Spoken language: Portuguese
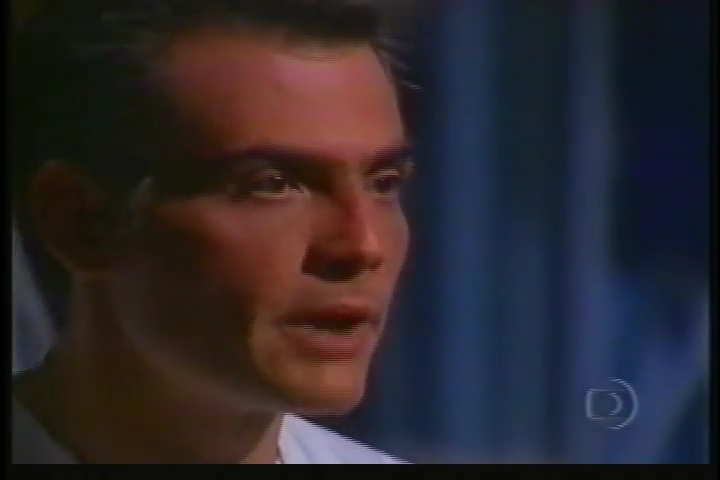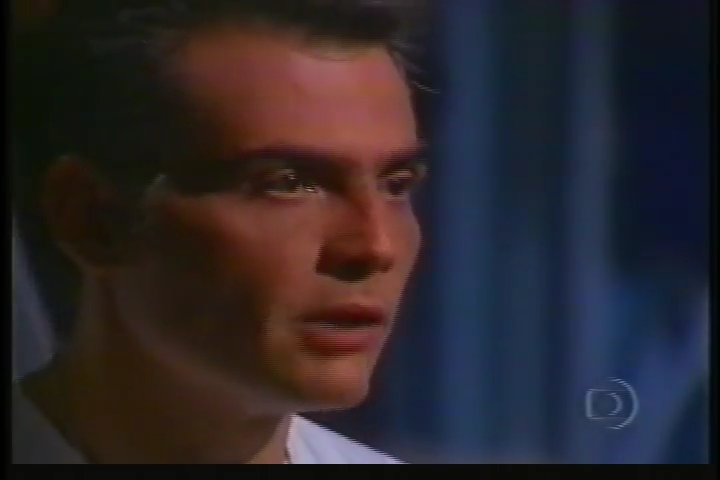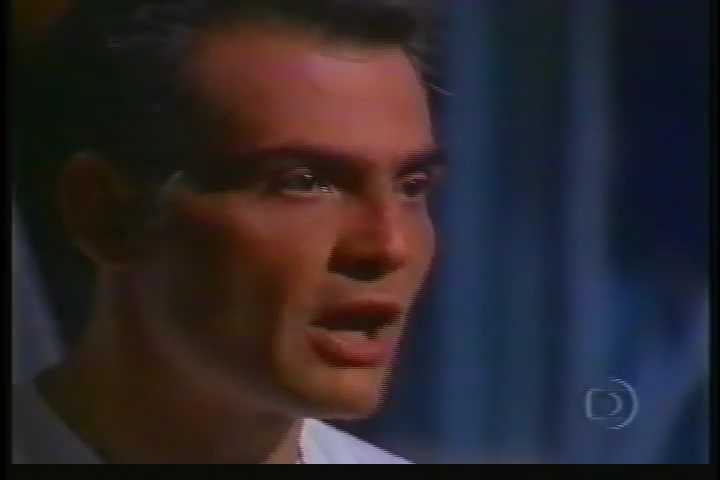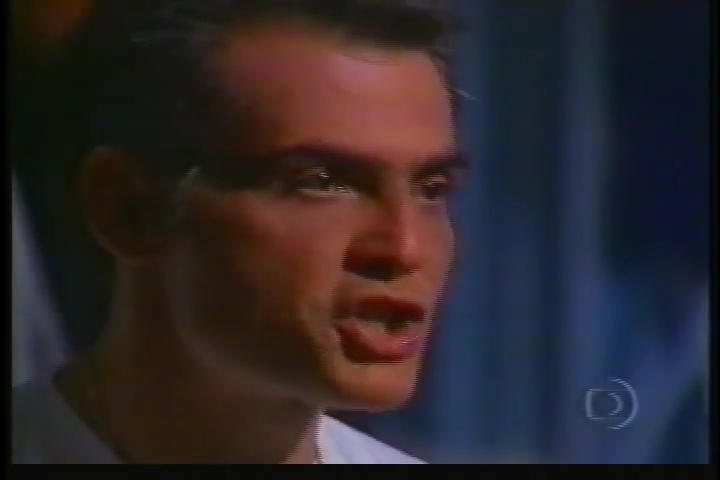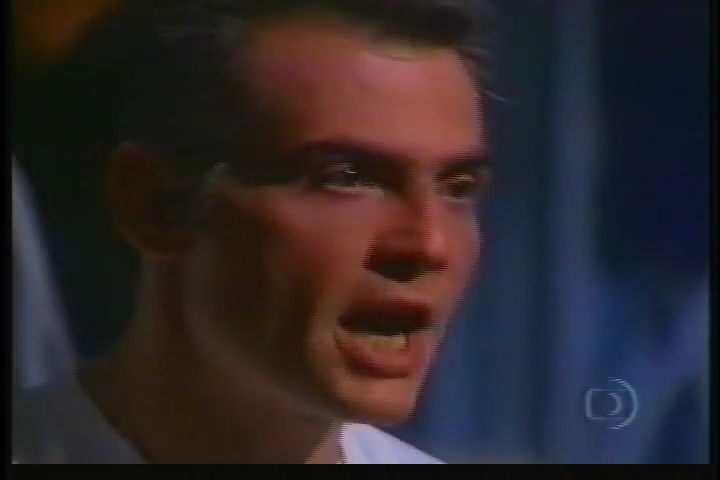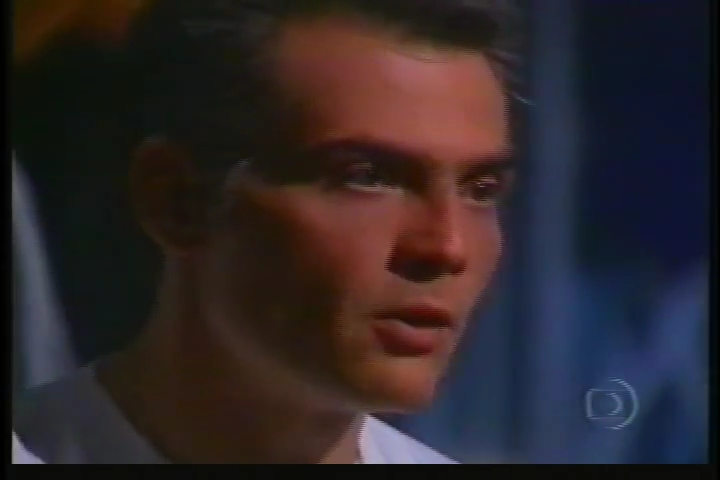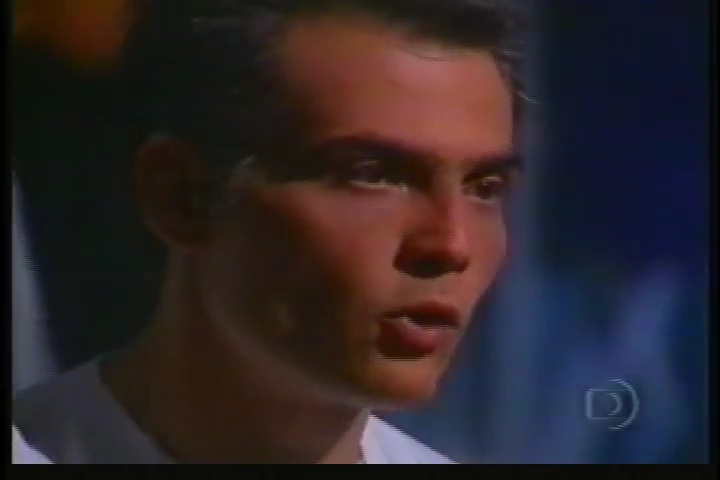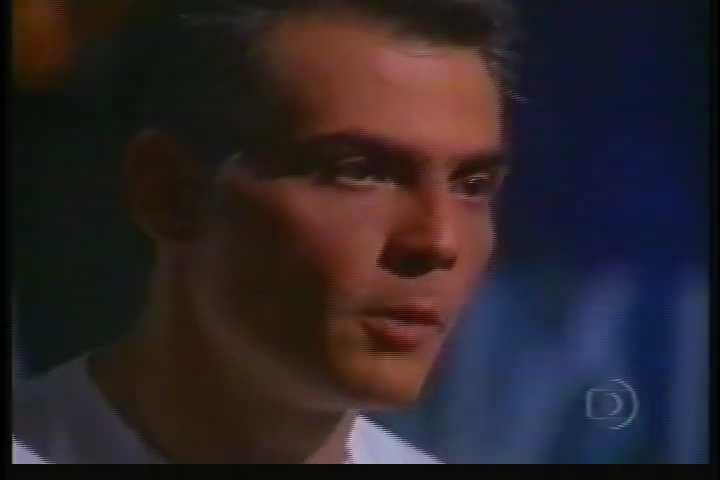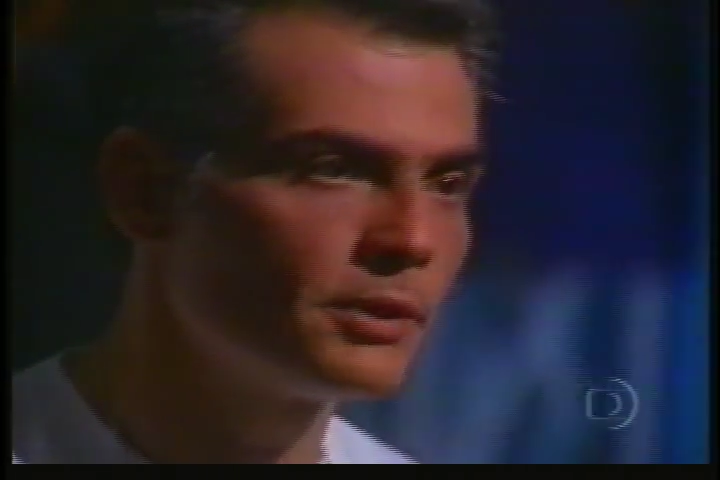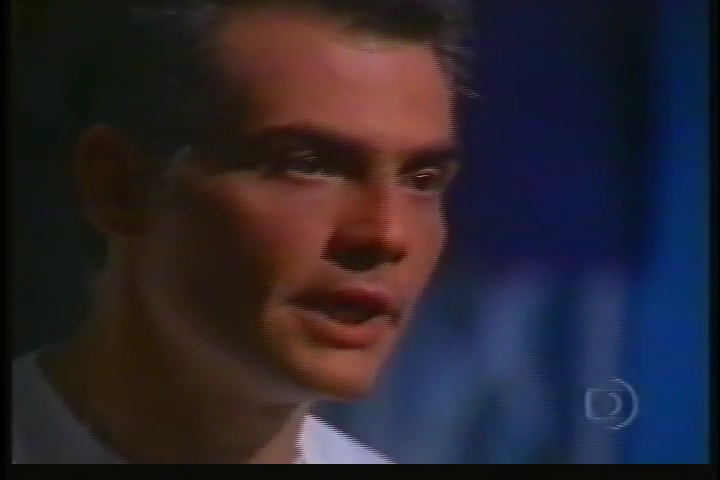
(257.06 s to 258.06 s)
Breno? Acharam o
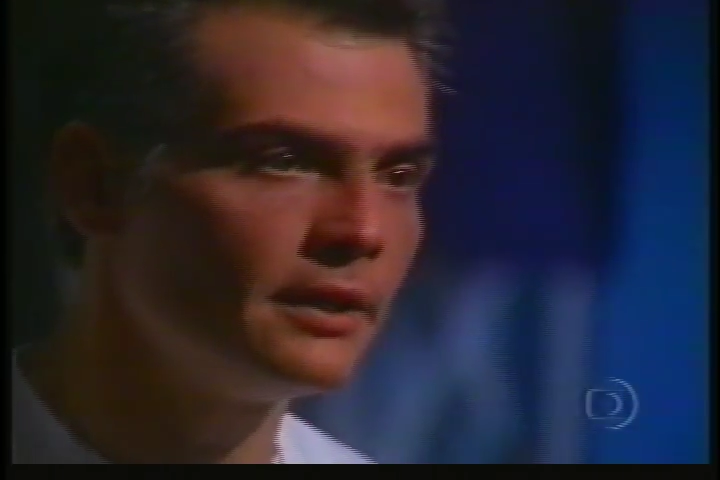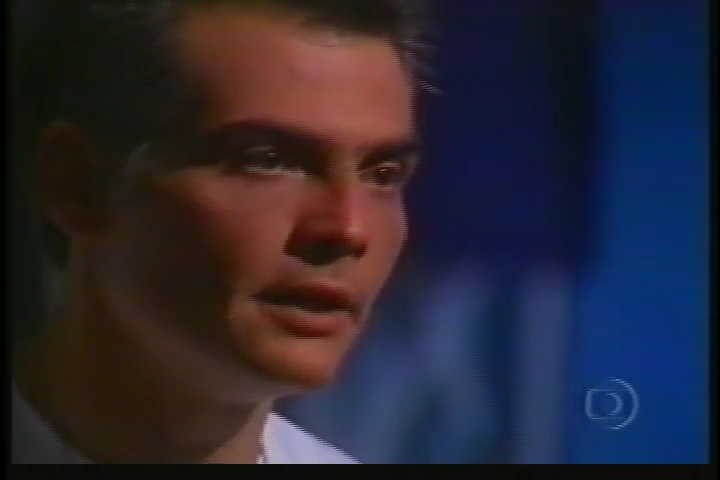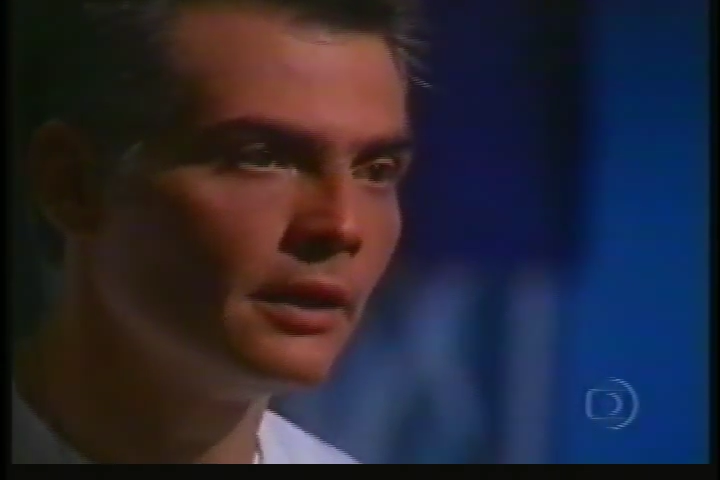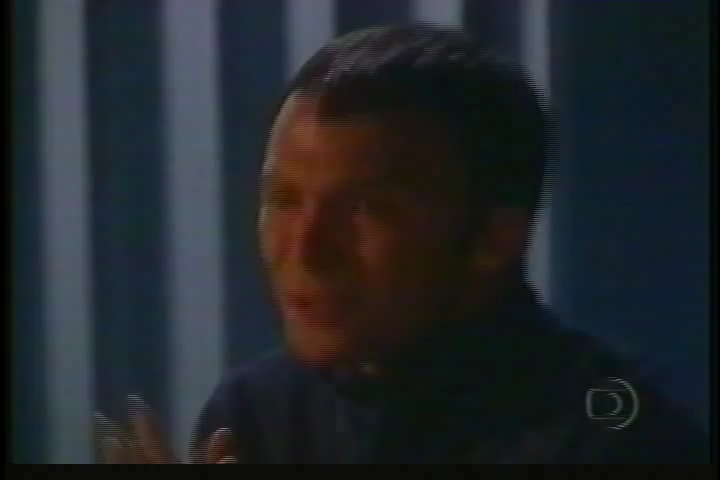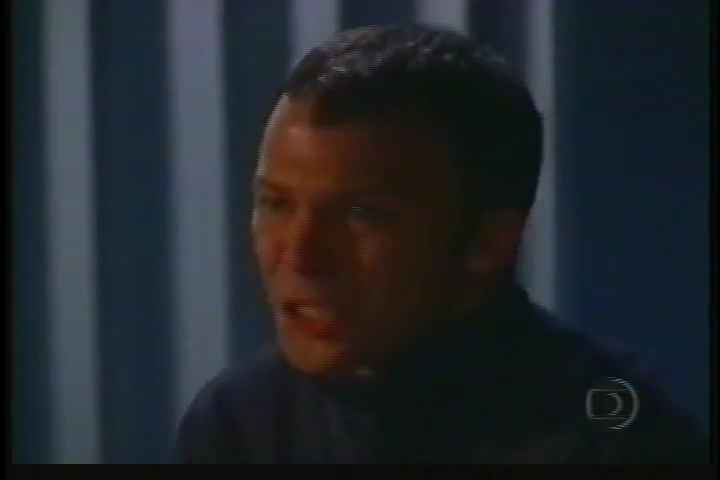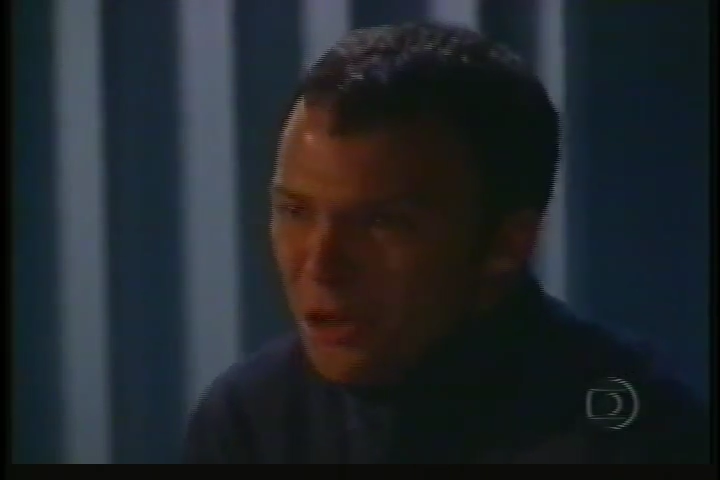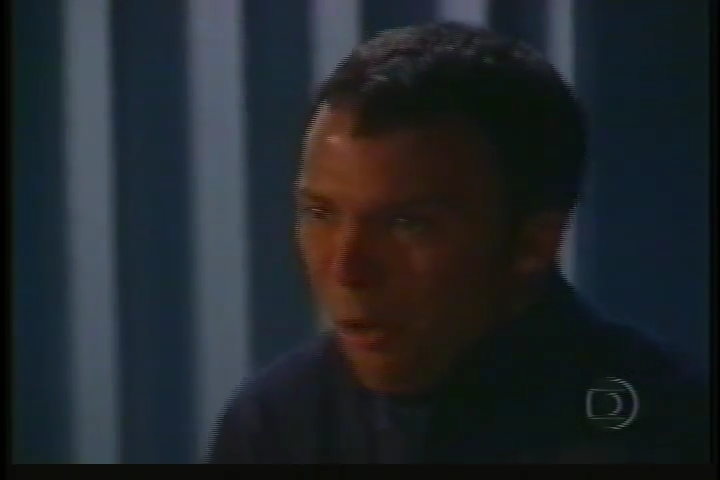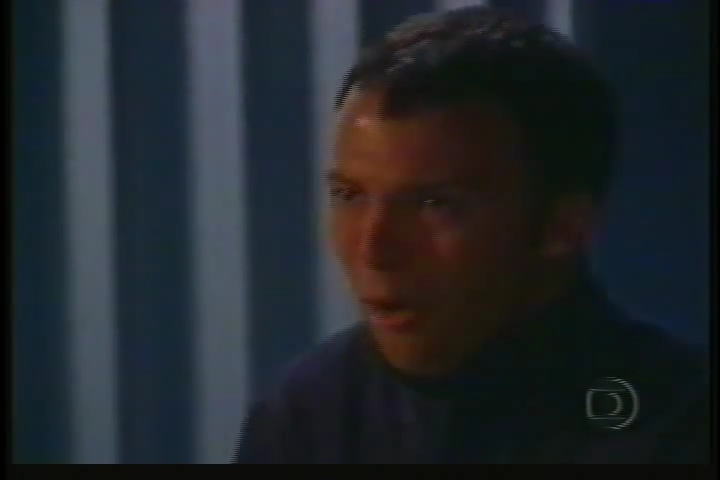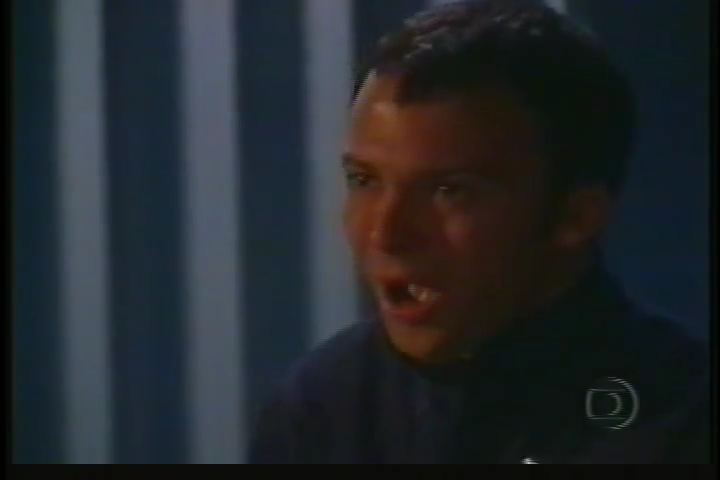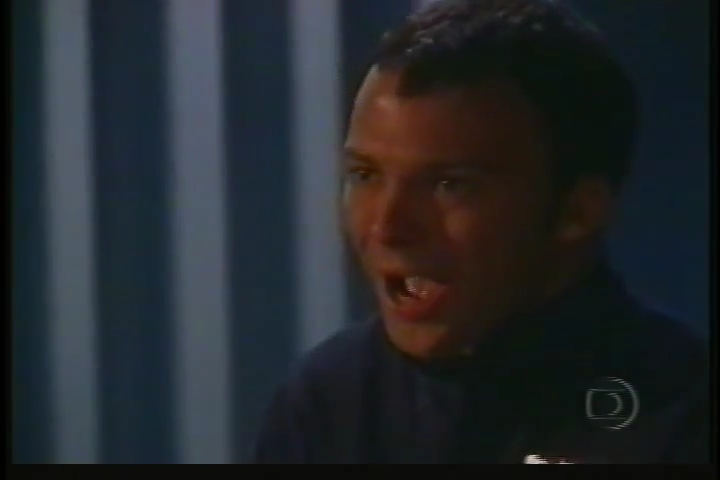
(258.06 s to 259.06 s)
corpo dele? Não,
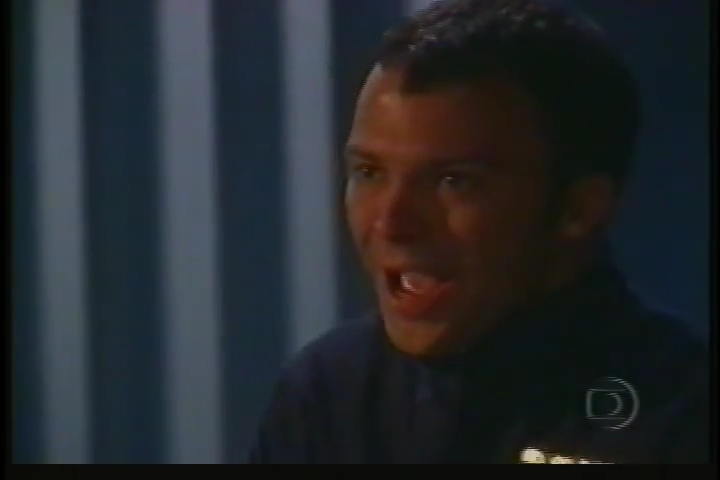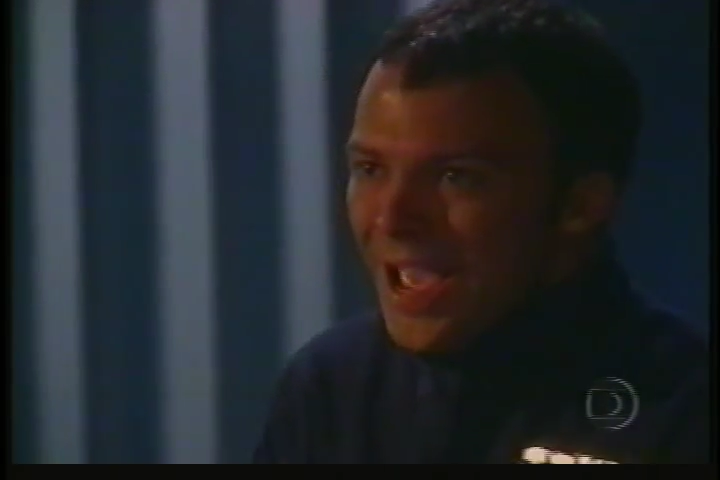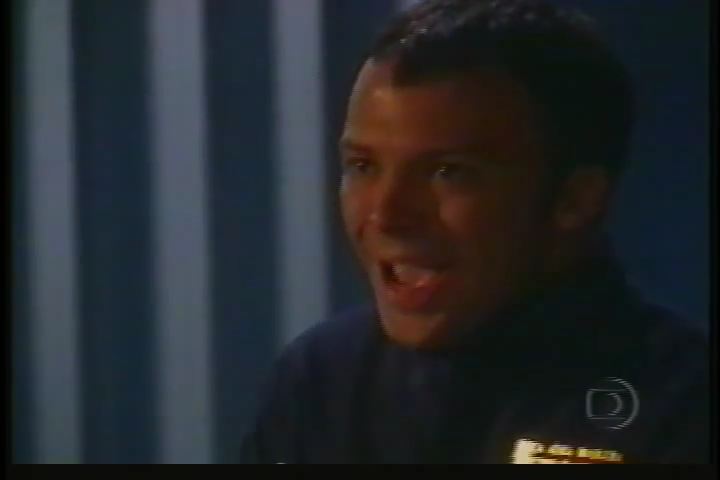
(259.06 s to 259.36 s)
senhor!